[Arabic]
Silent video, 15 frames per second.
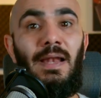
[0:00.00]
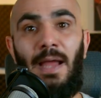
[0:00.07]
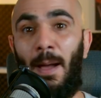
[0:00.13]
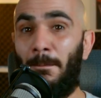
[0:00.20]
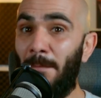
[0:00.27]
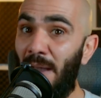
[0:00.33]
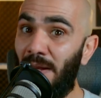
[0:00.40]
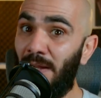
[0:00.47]
اللي
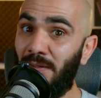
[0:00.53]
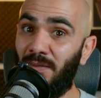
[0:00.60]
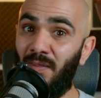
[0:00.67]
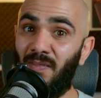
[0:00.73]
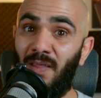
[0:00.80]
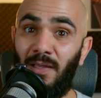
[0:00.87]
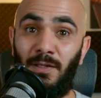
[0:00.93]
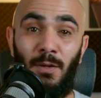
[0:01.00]
عمالك
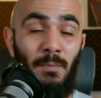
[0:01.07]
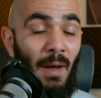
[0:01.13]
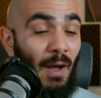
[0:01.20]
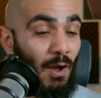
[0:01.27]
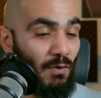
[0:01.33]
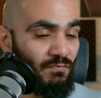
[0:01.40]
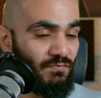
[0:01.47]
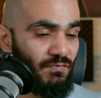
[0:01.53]
تستخدمها